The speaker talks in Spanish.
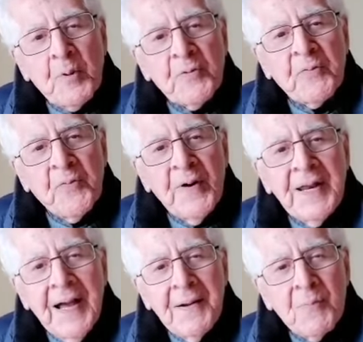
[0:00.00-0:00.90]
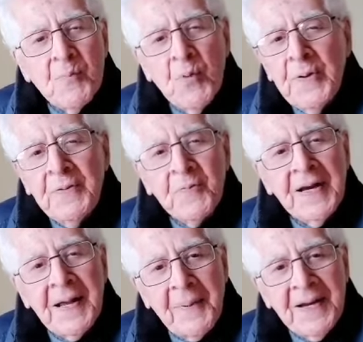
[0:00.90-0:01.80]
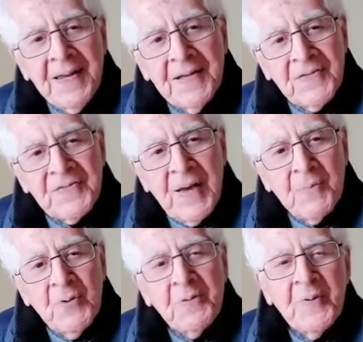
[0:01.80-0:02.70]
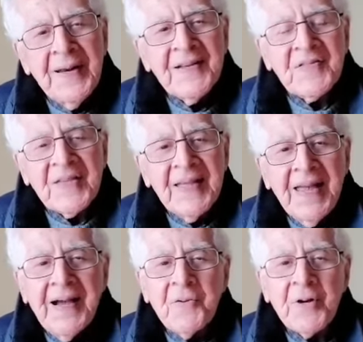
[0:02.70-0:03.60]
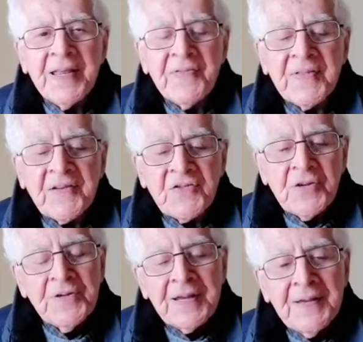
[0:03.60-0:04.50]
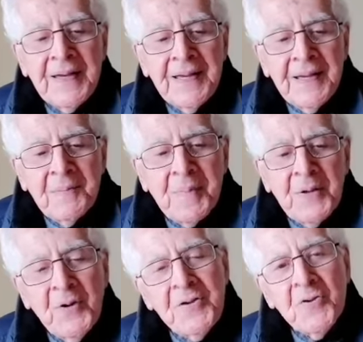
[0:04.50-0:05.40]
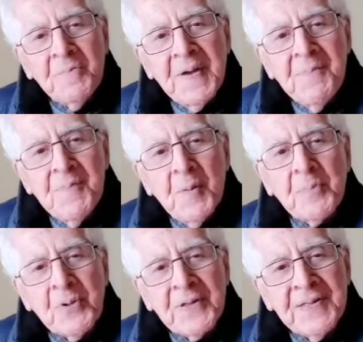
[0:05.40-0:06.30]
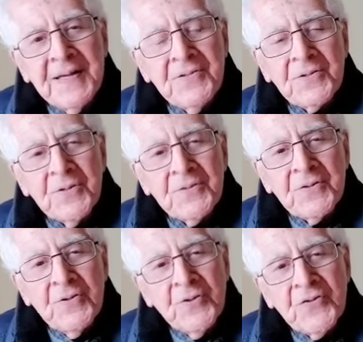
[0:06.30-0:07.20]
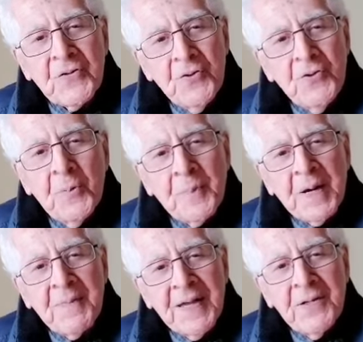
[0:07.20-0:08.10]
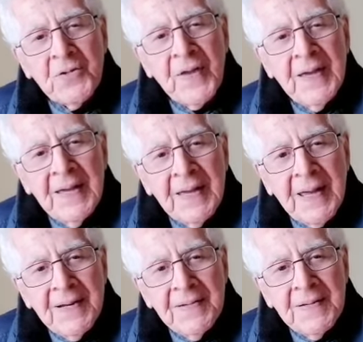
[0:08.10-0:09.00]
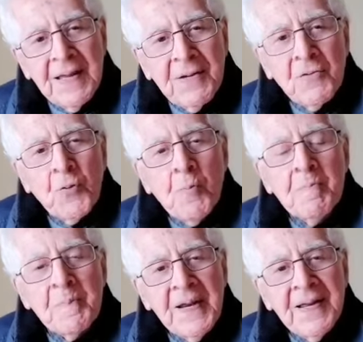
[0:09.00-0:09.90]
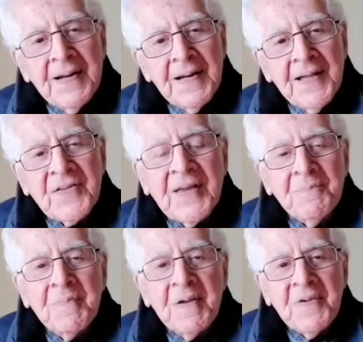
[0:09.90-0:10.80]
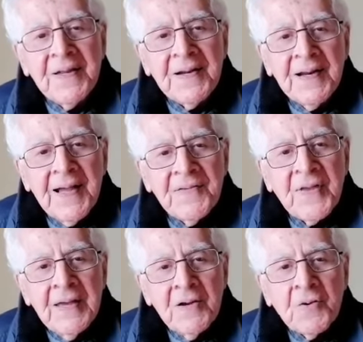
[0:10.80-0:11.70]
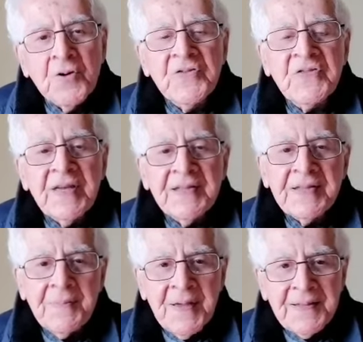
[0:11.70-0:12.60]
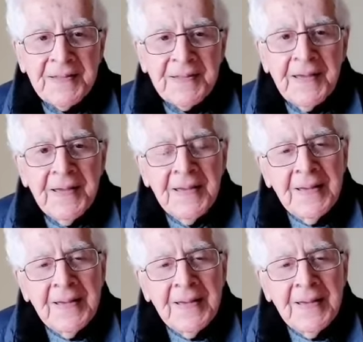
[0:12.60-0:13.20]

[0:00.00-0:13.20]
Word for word: por fuera muy buena apariencia, muy buenas ideas, orientaciones, pero ellos mismos por dentro no son los primeros en eh, cumplirlas, en vivirlas conscientemente.